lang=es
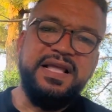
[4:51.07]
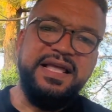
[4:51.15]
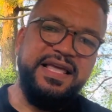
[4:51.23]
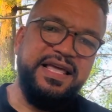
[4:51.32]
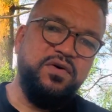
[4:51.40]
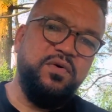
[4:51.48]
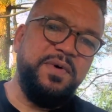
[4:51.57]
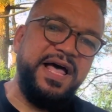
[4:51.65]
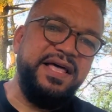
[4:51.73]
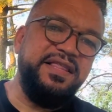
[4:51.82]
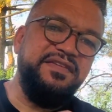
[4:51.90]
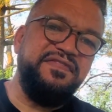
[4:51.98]

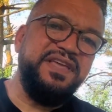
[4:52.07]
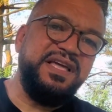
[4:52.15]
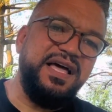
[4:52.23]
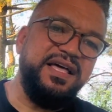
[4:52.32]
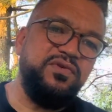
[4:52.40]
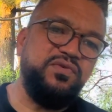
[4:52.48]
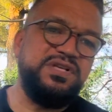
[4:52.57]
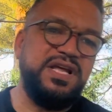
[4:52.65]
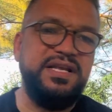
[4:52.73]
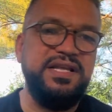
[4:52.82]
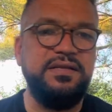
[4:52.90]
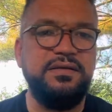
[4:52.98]
Jehová edifica
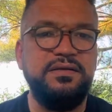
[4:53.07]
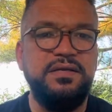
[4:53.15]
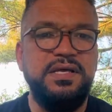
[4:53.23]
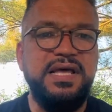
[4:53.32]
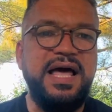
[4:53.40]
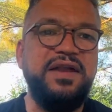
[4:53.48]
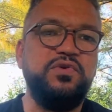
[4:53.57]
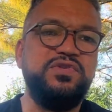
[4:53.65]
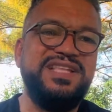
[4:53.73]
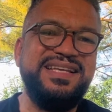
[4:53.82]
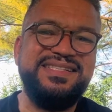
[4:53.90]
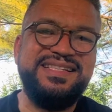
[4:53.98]
Jerusalén, a
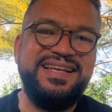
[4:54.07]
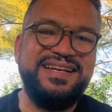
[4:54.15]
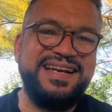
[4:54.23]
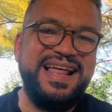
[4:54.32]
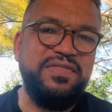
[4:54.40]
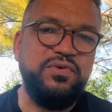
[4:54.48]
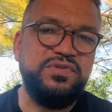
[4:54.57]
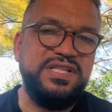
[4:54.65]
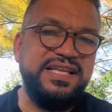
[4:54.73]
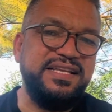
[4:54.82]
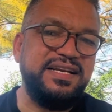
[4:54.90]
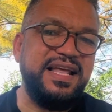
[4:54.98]
los desterrados
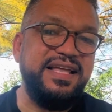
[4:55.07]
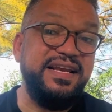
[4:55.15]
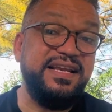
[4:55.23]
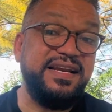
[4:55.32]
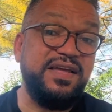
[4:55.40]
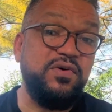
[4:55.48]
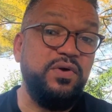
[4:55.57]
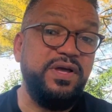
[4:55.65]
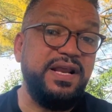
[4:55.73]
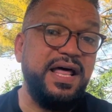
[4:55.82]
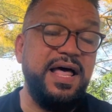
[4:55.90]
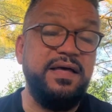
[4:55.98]
de Israel
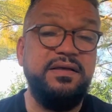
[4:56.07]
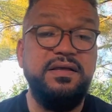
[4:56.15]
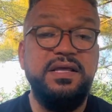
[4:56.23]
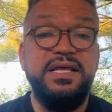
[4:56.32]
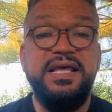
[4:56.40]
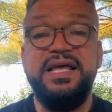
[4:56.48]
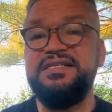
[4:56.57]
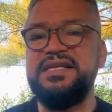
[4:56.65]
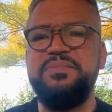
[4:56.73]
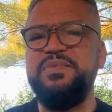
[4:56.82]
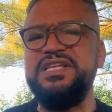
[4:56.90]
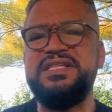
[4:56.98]
recogerá. El
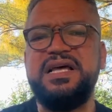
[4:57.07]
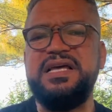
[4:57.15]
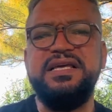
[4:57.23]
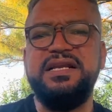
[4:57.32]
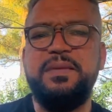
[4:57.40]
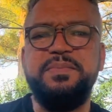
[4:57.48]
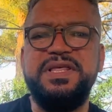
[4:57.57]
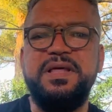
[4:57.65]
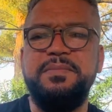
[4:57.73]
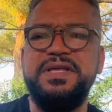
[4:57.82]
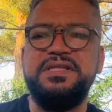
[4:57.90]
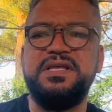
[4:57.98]
salmista aquí
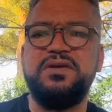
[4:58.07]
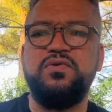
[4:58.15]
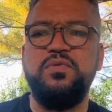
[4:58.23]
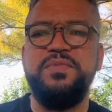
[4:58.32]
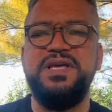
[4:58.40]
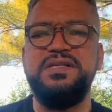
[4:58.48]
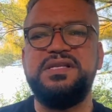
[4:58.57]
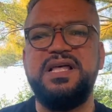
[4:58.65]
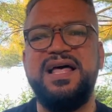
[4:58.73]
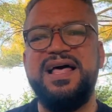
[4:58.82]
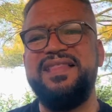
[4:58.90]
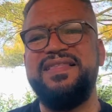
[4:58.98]
rápidamente
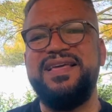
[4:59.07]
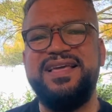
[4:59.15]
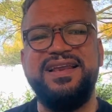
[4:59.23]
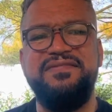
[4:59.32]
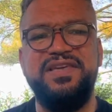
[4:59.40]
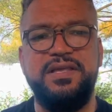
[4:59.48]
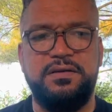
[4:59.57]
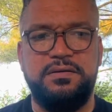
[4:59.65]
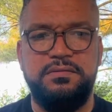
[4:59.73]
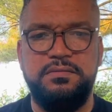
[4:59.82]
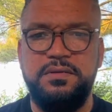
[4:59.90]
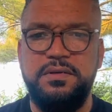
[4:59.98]
comienza a describir
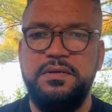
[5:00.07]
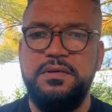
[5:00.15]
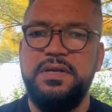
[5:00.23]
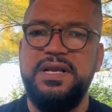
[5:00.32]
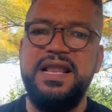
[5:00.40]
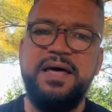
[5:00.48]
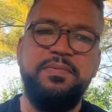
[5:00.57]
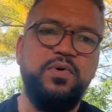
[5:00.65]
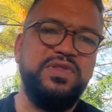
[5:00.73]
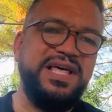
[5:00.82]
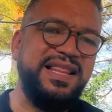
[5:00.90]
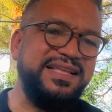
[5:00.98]
las
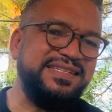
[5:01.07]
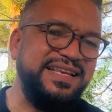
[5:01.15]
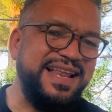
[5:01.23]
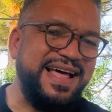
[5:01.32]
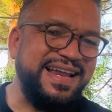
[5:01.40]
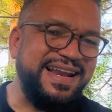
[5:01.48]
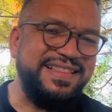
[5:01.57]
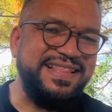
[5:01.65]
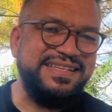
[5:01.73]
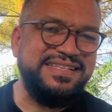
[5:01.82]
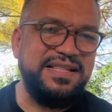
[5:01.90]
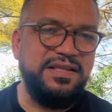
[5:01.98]
bondades y la
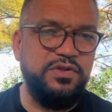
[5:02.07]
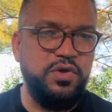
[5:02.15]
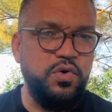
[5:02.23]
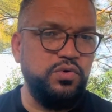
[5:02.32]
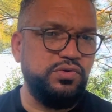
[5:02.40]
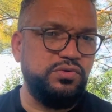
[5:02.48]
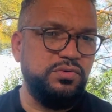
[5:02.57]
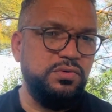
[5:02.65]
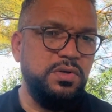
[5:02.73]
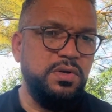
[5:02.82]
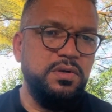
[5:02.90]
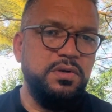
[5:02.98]
grandeza de Dios.
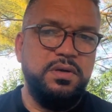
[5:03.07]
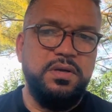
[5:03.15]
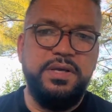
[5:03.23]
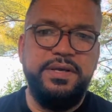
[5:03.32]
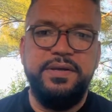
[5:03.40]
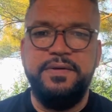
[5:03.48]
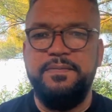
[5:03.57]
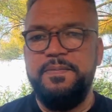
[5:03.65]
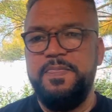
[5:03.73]
Eh,